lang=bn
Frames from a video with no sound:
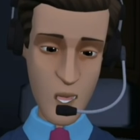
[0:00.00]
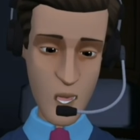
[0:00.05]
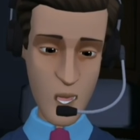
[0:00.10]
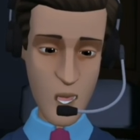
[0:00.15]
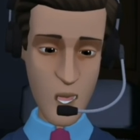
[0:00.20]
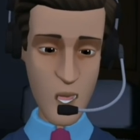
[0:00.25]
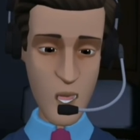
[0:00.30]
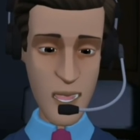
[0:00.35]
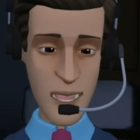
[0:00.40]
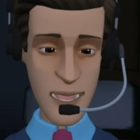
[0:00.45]

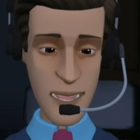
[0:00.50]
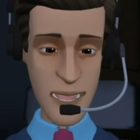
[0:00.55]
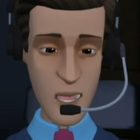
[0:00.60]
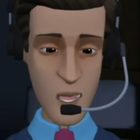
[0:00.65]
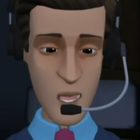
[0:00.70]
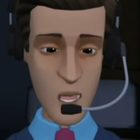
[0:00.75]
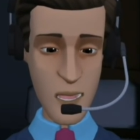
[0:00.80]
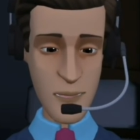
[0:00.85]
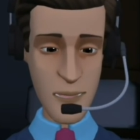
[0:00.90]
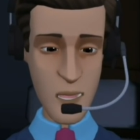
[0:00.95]
সেটাই থাকবে
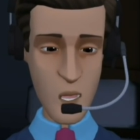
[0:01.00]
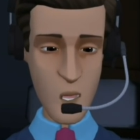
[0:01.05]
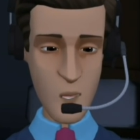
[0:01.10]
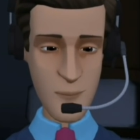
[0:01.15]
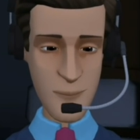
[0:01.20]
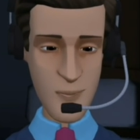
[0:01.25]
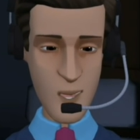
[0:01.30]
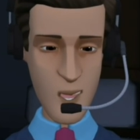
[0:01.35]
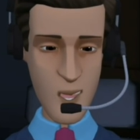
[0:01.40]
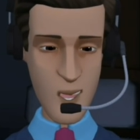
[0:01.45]

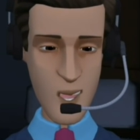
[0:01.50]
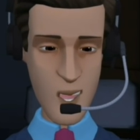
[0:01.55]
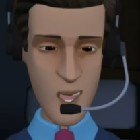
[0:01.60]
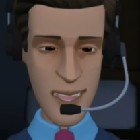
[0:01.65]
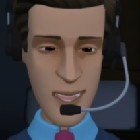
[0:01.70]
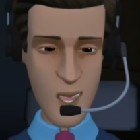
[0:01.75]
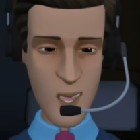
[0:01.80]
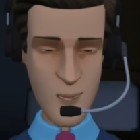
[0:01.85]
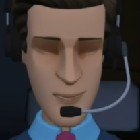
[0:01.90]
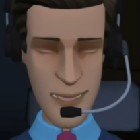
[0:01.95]

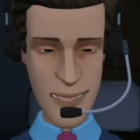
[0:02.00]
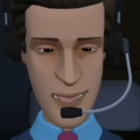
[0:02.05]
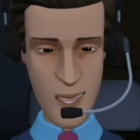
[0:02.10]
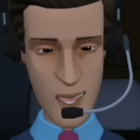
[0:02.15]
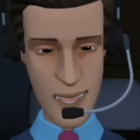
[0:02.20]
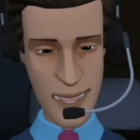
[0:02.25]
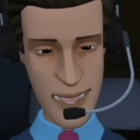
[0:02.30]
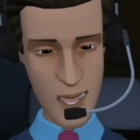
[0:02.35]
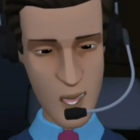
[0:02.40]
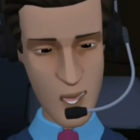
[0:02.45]
তো
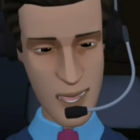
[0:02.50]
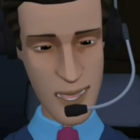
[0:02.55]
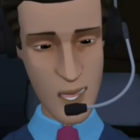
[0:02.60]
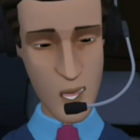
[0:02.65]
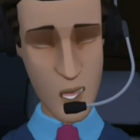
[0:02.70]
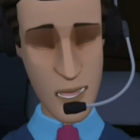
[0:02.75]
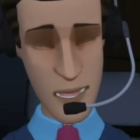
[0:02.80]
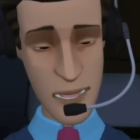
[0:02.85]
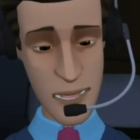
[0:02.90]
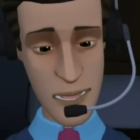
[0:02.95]
ওটা
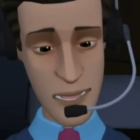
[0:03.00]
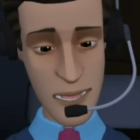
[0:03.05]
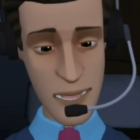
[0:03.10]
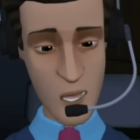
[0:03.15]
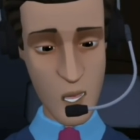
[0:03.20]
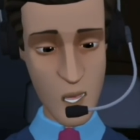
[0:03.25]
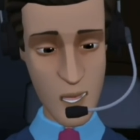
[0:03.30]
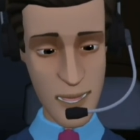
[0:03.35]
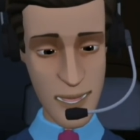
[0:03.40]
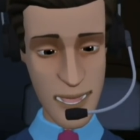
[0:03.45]
অফিসিয়াল লোগো
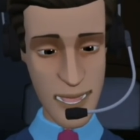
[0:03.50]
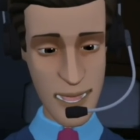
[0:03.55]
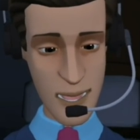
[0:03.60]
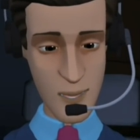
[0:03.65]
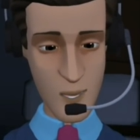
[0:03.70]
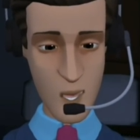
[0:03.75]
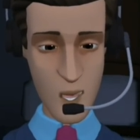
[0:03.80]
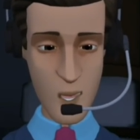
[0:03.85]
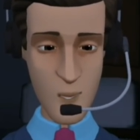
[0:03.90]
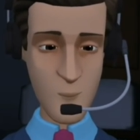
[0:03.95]
না
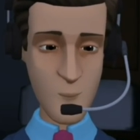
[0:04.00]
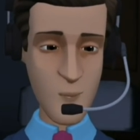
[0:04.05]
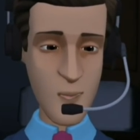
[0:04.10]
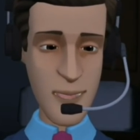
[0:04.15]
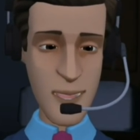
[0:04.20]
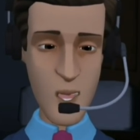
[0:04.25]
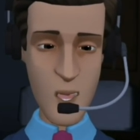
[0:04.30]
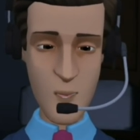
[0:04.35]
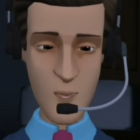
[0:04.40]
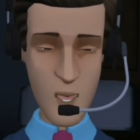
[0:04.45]
তবে
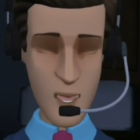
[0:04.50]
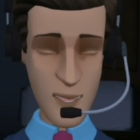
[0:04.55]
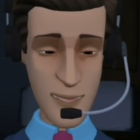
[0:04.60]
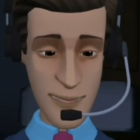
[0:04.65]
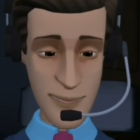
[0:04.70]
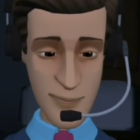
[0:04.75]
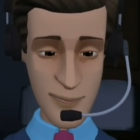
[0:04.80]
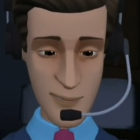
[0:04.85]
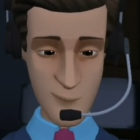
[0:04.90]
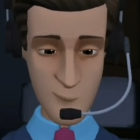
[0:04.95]
যা
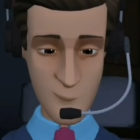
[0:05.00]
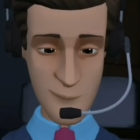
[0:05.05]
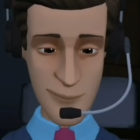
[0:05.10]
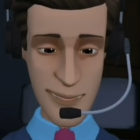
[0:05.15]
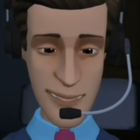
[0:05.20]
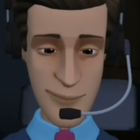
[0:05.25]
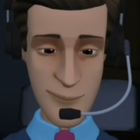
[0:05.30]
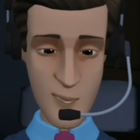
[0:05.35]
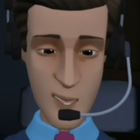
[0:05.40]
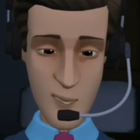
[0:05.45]
সম্ভাবনা
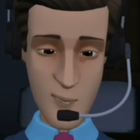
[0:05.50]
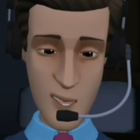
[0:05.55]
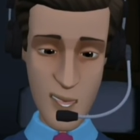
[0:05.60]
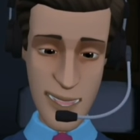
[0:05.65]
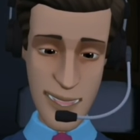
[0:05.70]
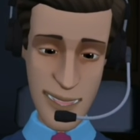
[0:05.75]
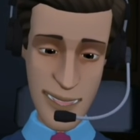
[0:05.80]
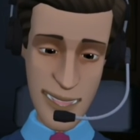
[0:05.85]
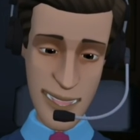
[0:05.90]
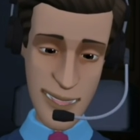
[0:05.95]
তাতে ইস্টবেঙ্গল
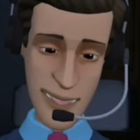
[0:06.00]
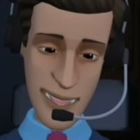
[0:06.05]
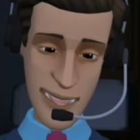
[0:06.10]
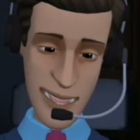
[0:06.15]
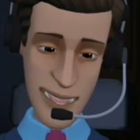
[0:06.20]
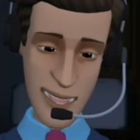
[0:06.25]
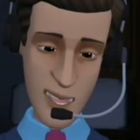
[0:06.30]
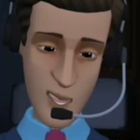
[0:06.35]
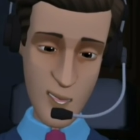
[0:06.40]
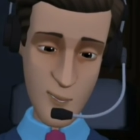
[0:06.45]
এফসির
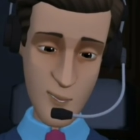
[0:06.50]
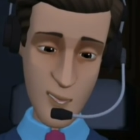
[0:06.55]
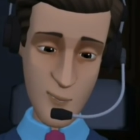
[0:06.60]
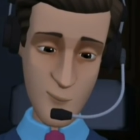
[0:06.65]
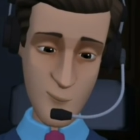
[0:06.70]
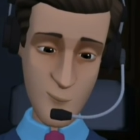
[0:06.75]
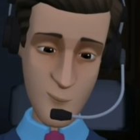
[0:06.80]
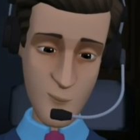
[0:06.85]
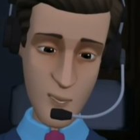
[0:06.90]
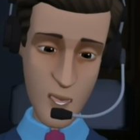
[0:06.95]
নামেই
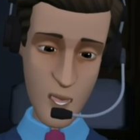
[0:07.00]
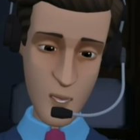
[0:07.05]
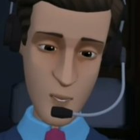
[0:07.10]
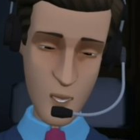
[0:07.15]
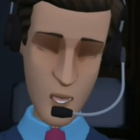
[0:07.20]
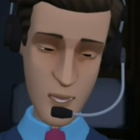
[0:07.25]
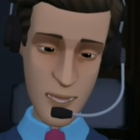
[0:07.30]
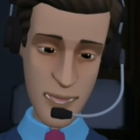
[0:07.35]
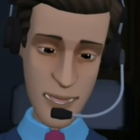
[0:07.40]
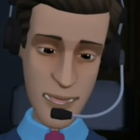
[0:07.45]
হয়তো
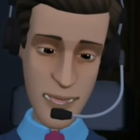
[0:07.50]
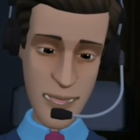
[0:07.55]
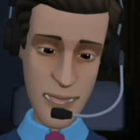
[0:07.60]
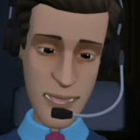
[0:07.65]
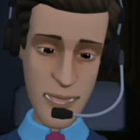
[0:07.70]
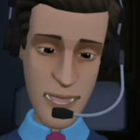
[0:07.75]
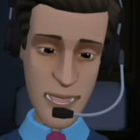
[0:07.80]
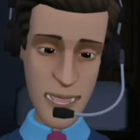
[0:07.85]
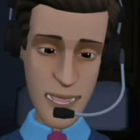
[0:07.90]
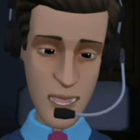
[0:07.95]
অফিসিয়াল লোকটা
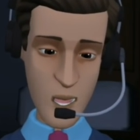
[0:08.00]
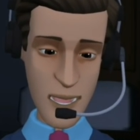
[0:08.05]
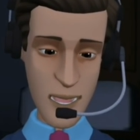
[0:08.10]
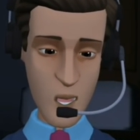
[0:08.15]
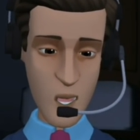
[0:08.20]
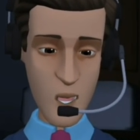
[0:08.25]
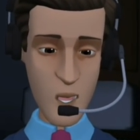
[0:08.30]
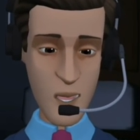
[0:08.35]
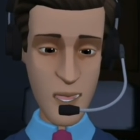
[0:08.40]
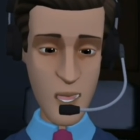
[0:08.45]
হতে
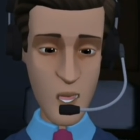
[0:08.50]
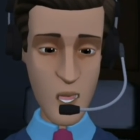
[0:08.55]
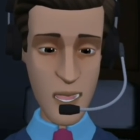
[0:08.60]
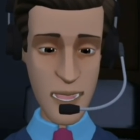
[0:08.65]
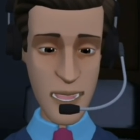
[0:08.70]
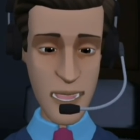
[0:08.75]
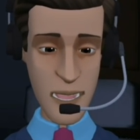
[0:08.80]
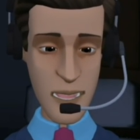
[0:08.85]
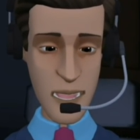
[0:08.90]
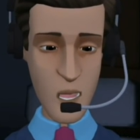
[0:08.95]
চলেছে
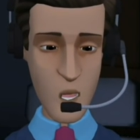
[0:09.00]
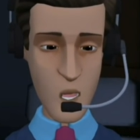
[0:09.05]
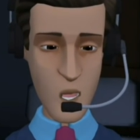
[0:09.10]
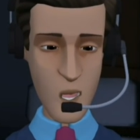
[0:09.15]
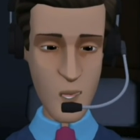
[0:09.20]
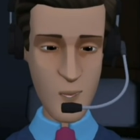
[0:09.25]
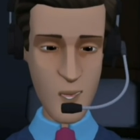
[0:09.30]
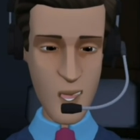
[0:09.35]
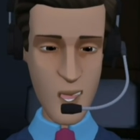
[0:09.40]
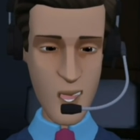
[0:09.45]
যেটা আমরা
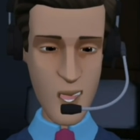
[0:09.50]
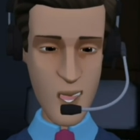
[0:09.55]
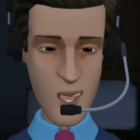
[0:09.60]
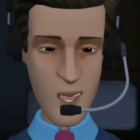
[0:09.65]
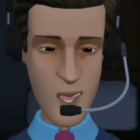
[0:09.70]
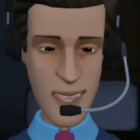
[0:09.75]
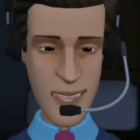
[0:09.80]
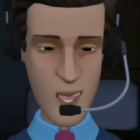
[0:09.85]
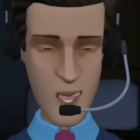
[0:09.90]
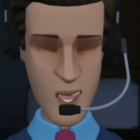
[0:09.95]
আগেও
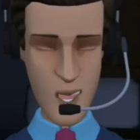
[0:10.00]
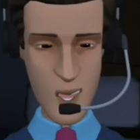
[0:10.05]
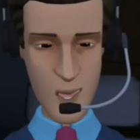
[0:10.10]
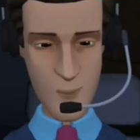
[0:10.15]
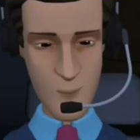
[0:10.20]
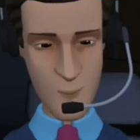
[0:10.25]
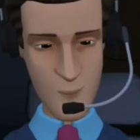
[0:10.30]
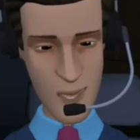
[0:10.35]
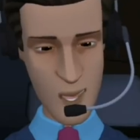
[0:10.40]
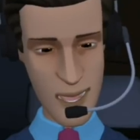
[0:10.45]
বলেছি যে
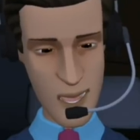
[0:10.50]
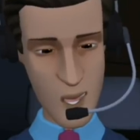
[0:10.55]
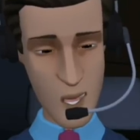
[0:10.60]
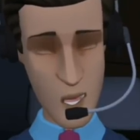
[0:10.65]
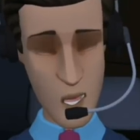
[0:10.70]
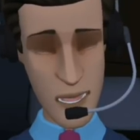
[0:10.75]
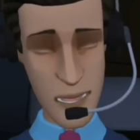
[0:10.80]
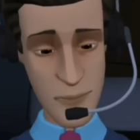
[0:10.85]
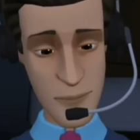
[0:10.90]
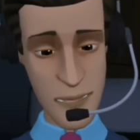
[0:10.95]
ইস্টবেঙ্গল এফসি
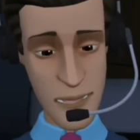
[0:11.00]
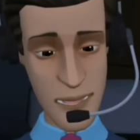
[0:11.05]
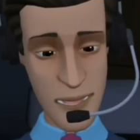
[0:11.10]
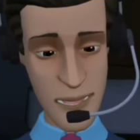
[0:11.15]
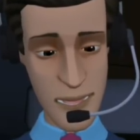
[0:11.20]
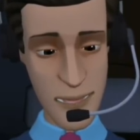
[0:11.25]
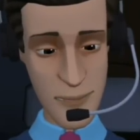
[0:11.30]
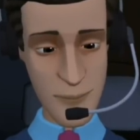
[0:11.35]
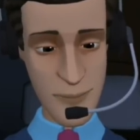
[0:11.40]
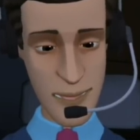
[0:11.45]
নামেই খেলবে
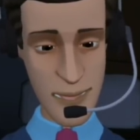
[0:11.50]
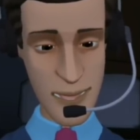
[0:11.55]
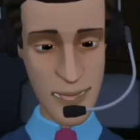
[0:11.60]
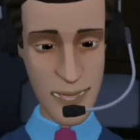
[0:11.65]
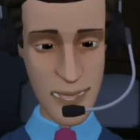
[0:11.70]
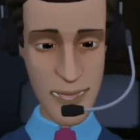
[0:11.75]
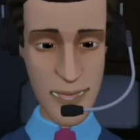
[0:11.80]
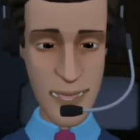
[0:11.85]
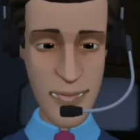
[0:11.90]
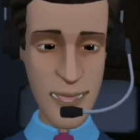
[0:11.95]

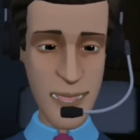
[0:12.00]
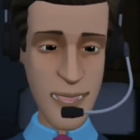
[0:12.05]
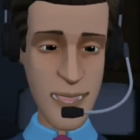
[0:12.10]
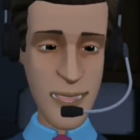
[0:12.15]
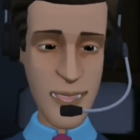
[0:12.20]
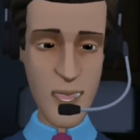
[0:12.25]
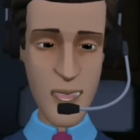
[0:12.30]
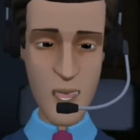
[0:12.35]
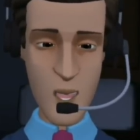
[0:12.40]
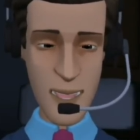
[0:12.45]

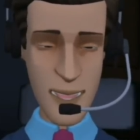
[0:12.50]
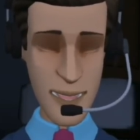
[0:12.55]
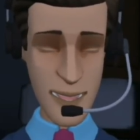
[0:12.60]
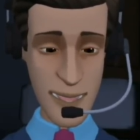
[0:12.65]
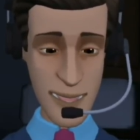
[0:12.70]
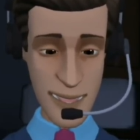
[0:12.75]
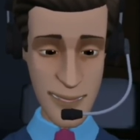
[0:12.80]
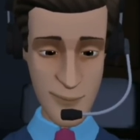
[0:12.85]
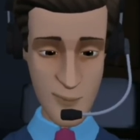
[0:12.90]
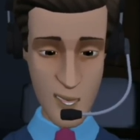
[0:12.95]
সেটাই হতে
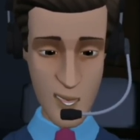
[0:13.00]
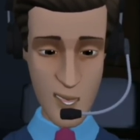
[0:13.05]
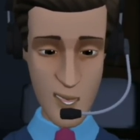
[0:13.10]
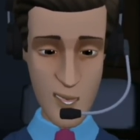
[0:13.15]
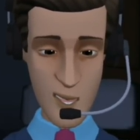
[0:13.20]
চলেছে